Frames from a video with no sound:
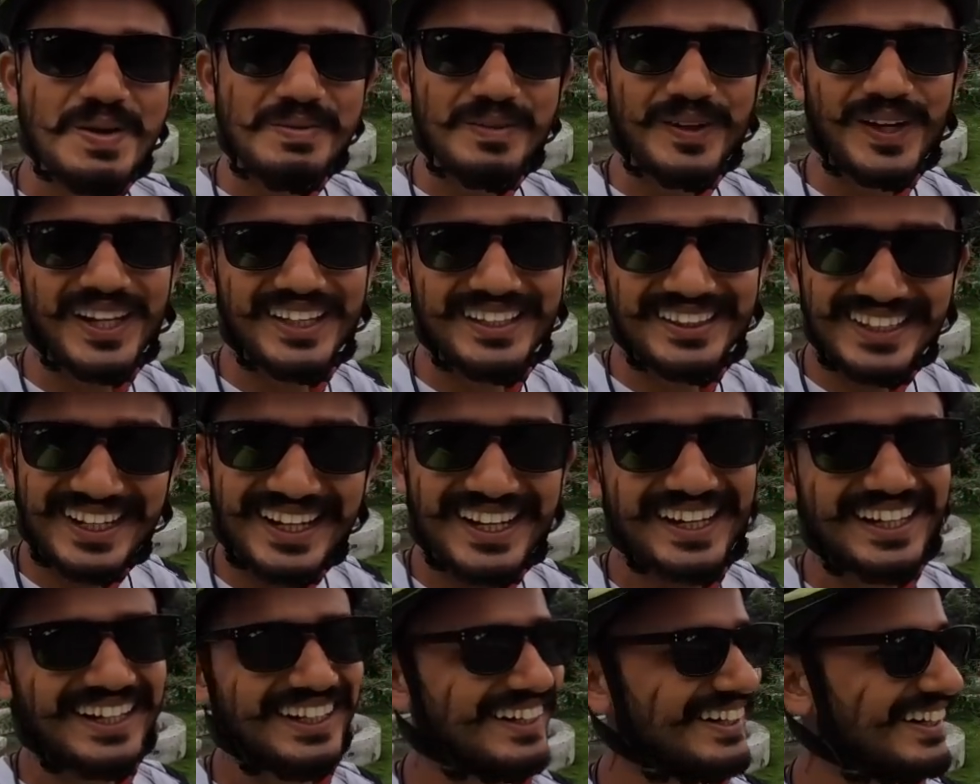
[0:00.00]
पूरा
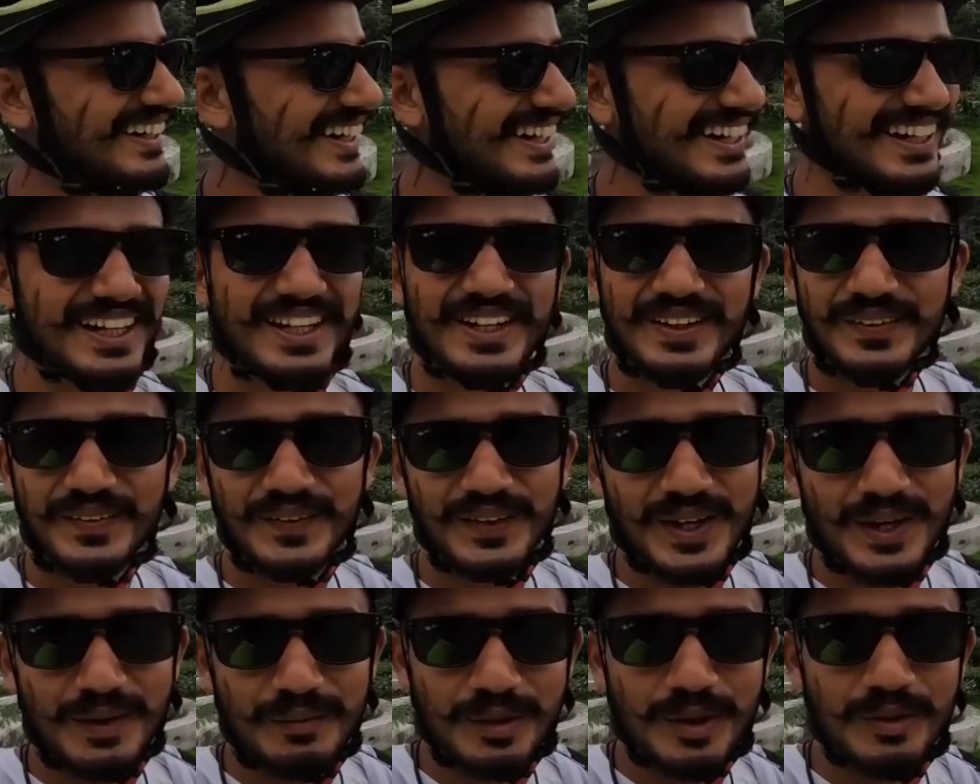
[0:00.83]
तय करना है
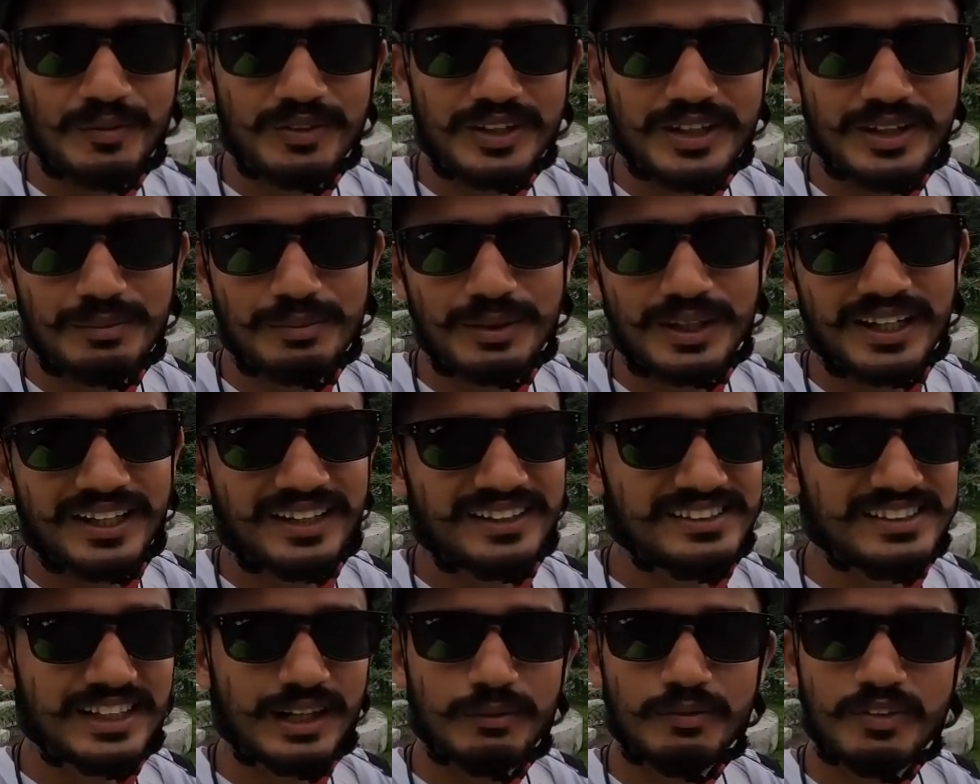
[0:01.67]
क्योंकि हमने वीर
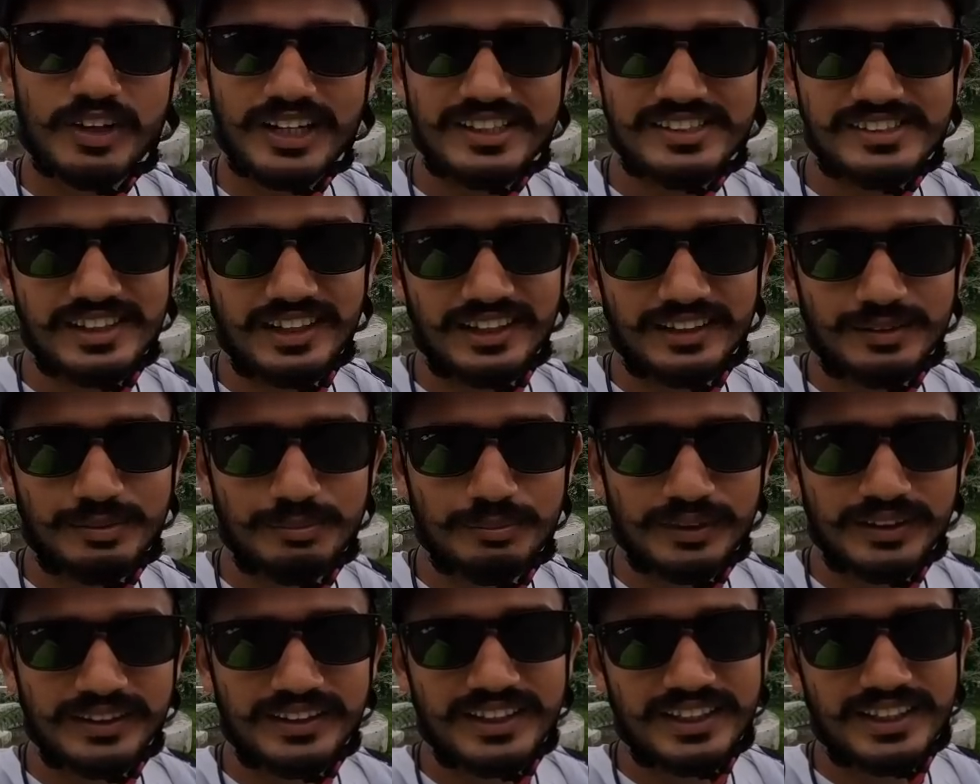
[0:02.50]
बिलिंग या वैजनाथ
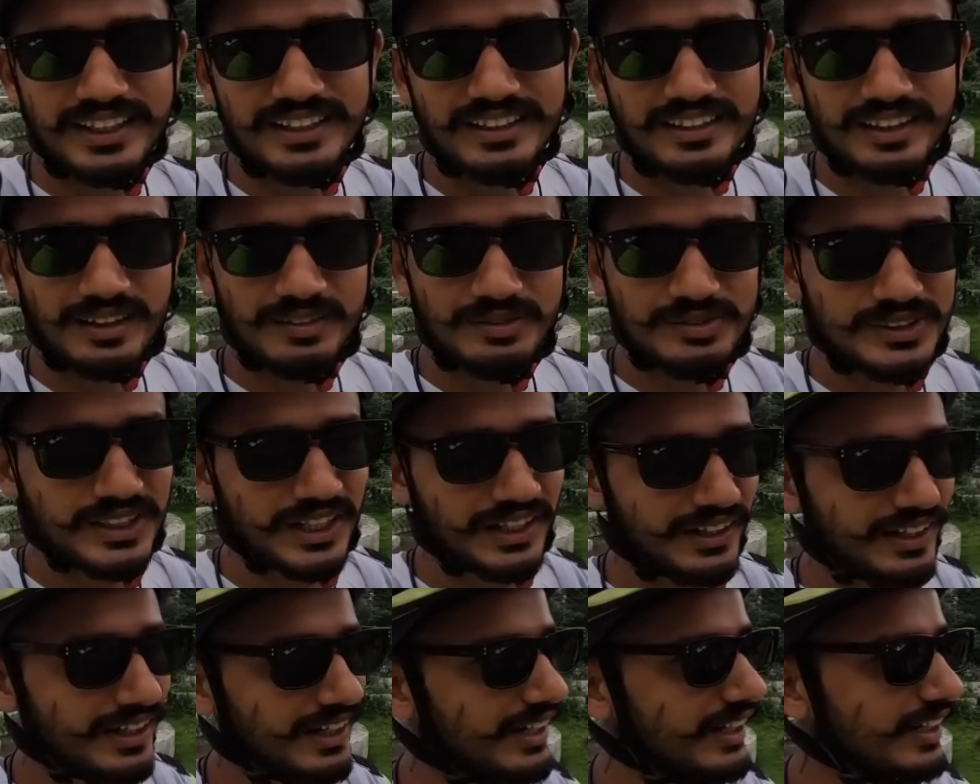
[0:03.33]
मंदिर की तरफ
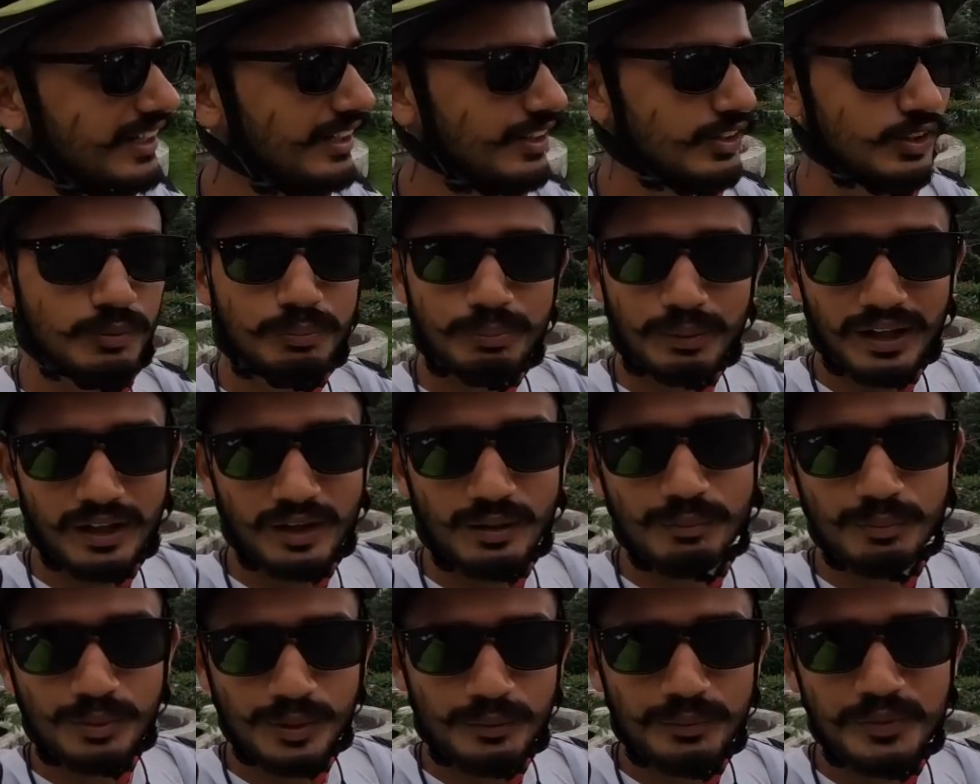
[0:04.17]
जाना है तो
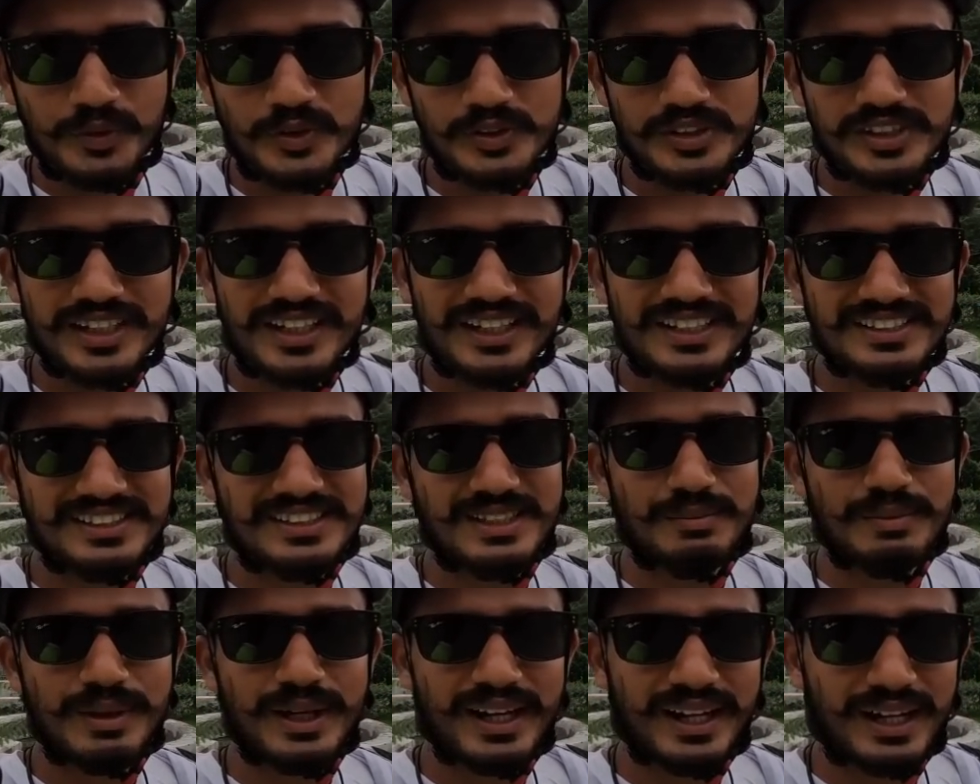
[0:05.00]
पालमपुर भी उसी
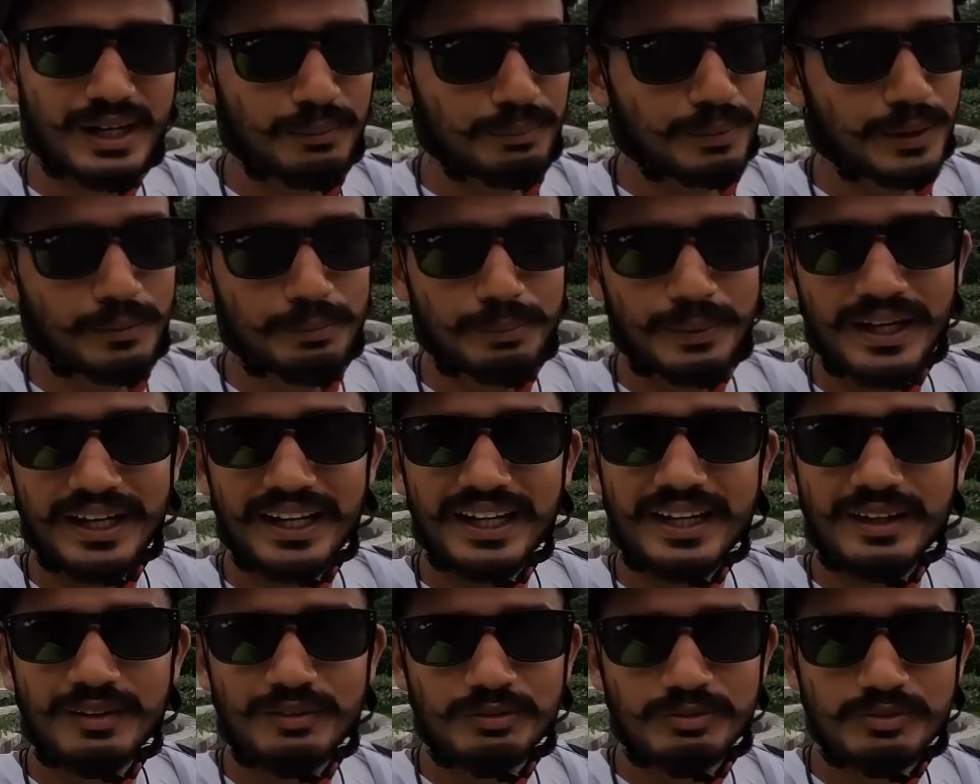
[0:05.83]
रास्ते में आएगा पर
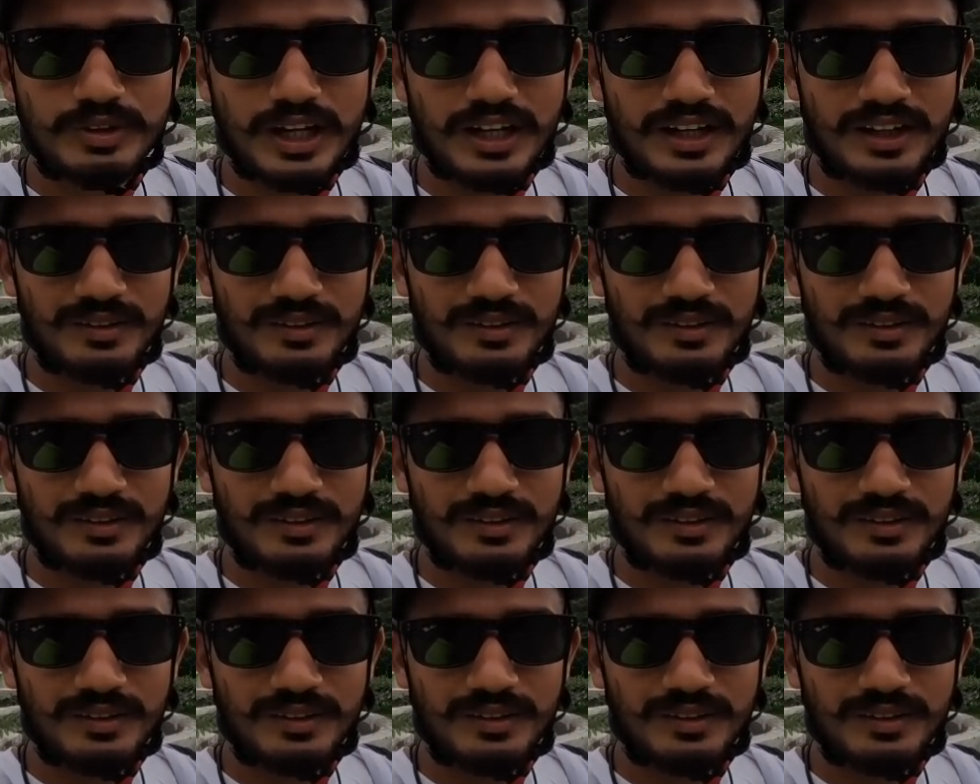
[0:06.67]
पहले हम